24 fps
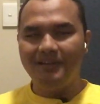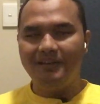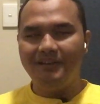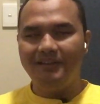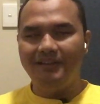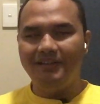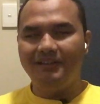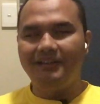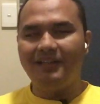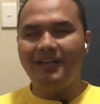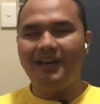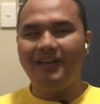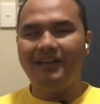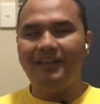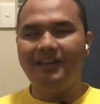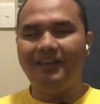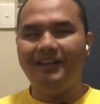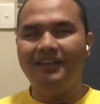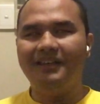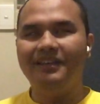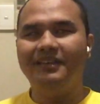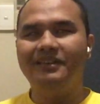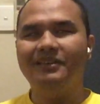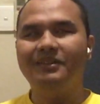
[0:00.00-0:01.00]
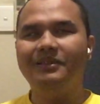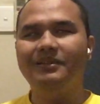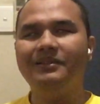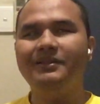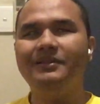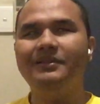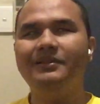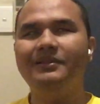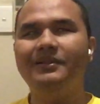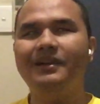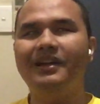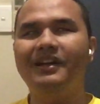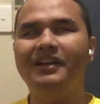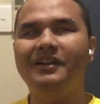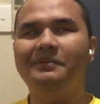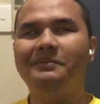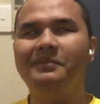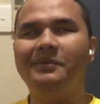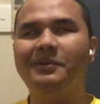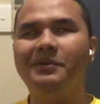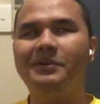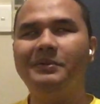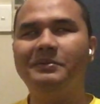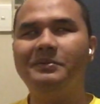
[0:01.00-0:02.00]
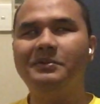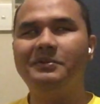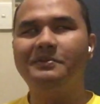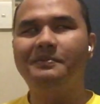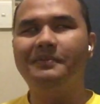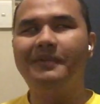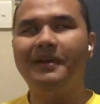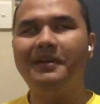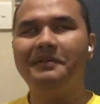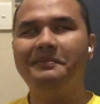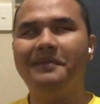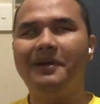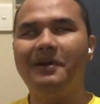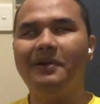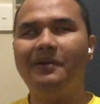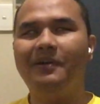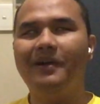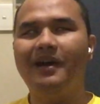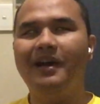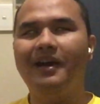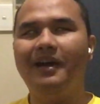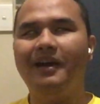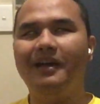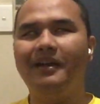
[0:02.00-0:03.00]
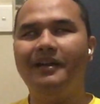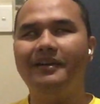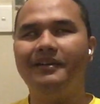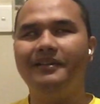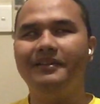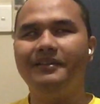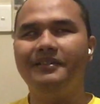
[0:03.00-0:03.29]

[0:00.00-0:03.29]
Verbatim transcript: di terakhir itu ada pengumuman bahwa